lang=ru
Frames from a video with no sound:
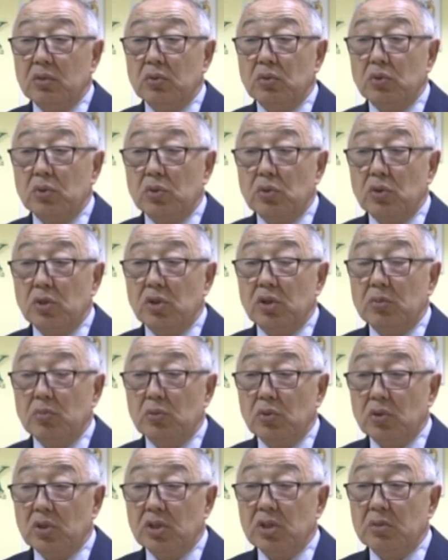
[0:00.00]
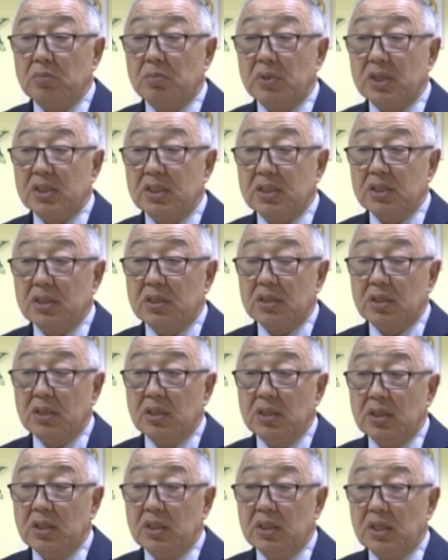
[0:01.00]
ускорить многие
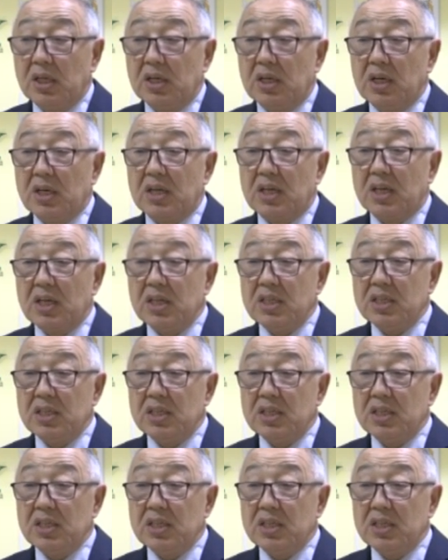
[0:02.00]
процессы, так как